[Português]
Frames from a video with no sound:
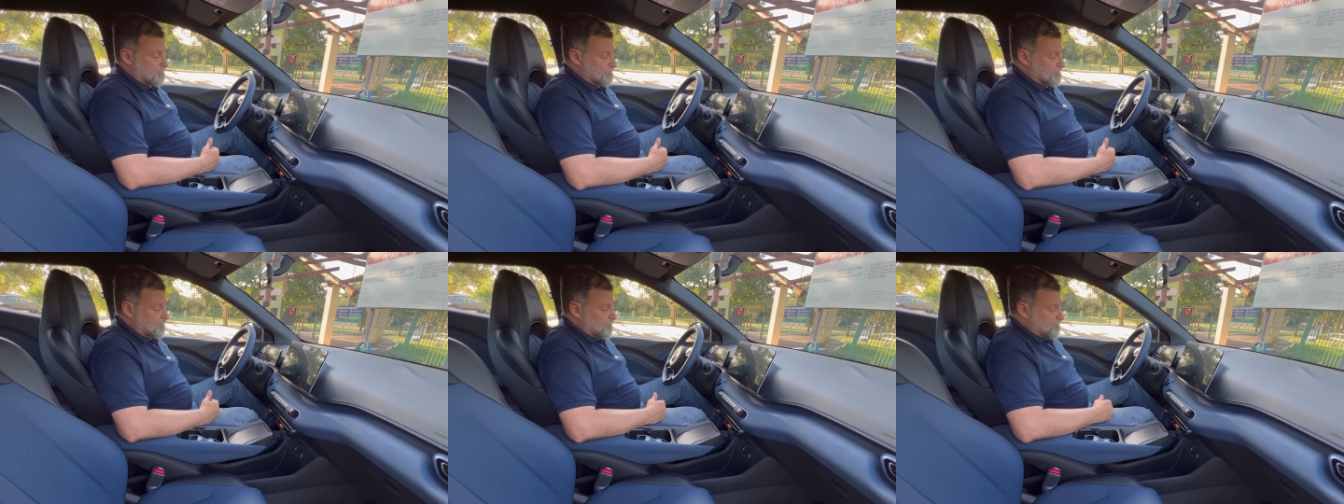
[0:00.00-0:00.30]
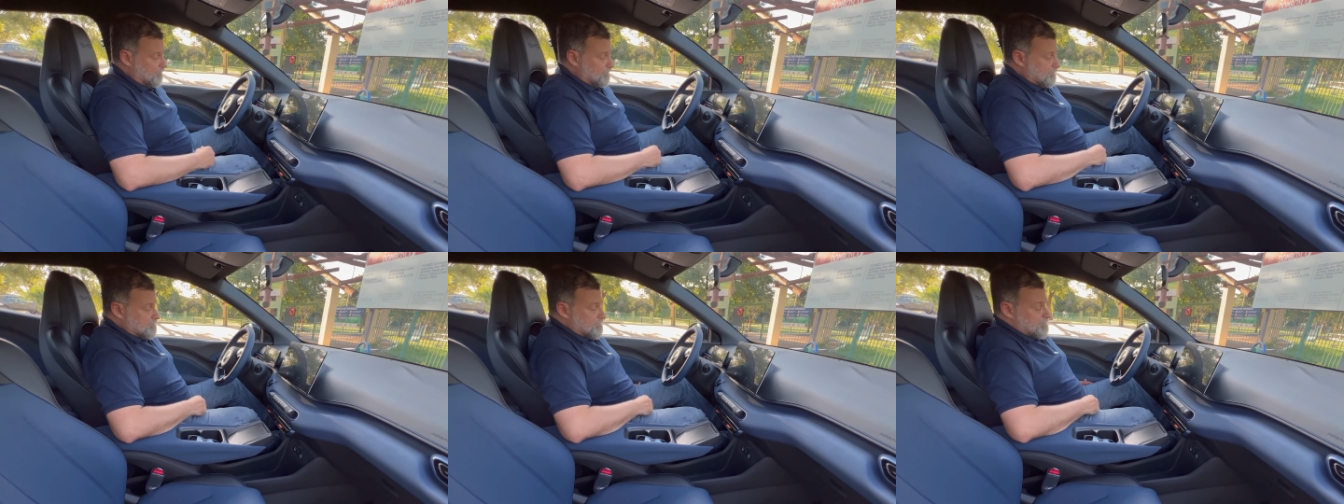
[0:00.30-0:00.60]
Então
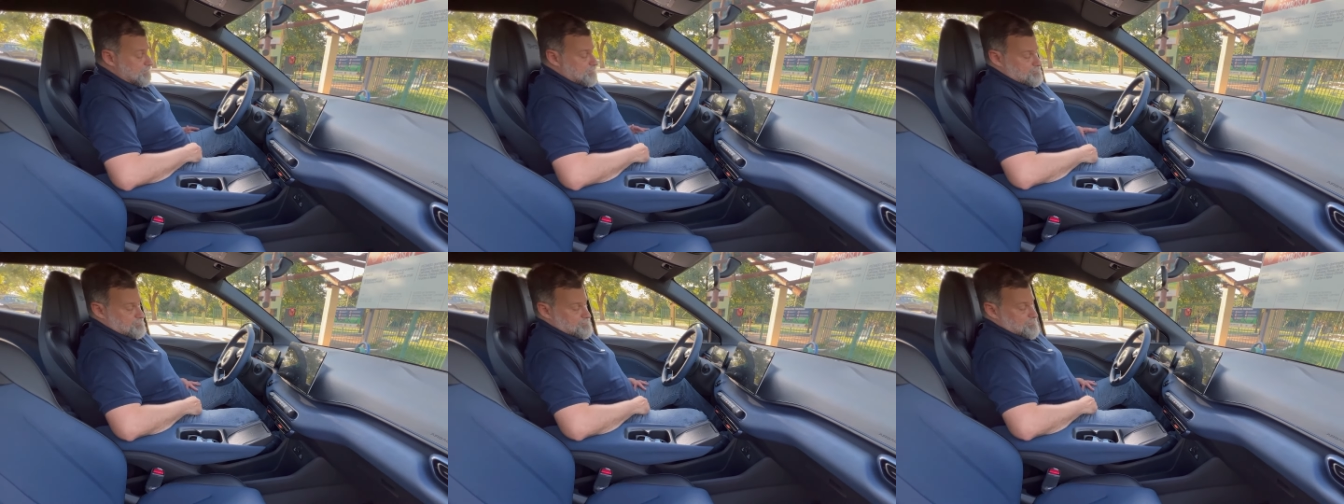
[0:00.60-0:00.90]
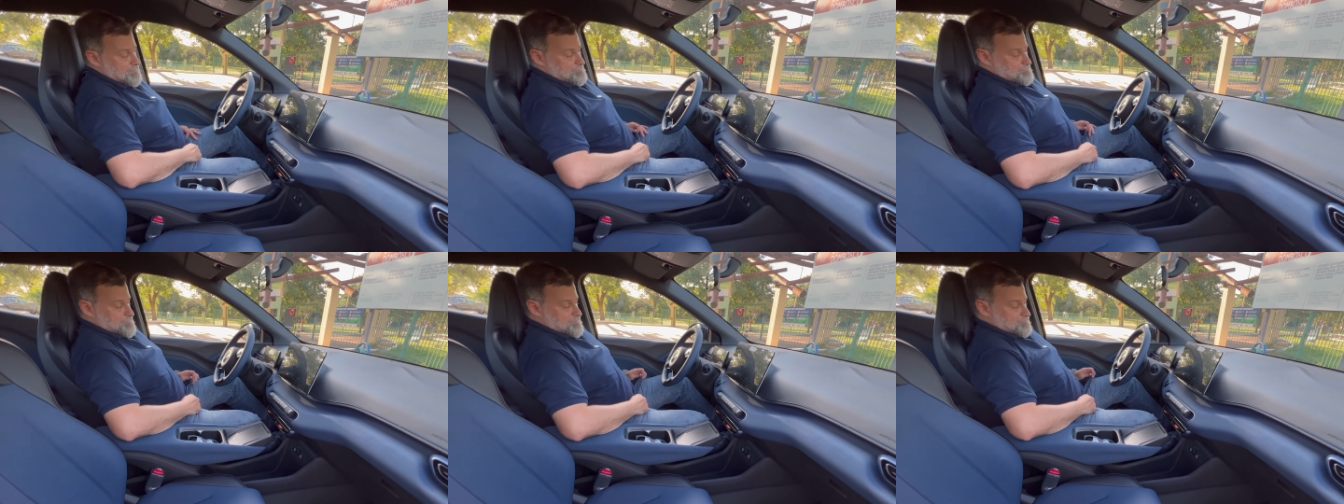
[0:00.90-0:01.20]
quando a gente
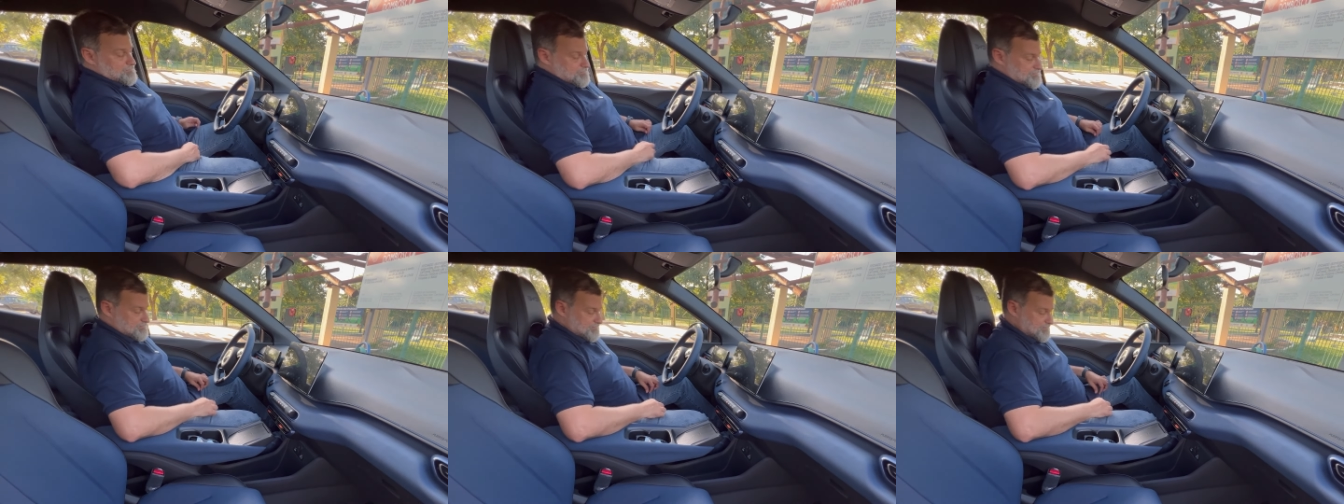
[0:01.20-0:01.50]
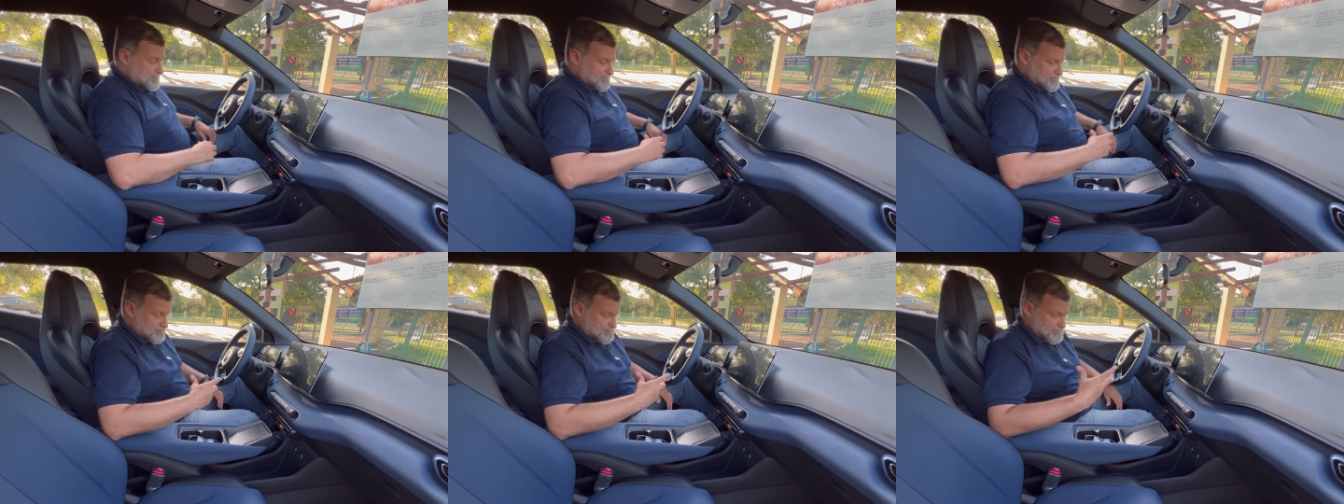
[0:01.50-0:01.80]
fala para
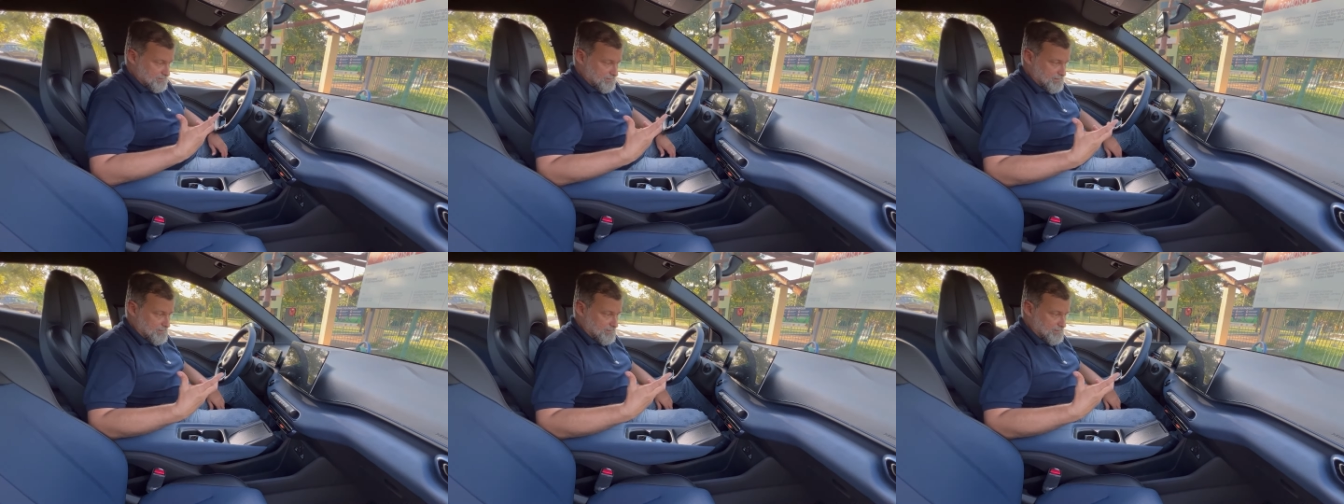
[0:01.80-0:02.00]
vocês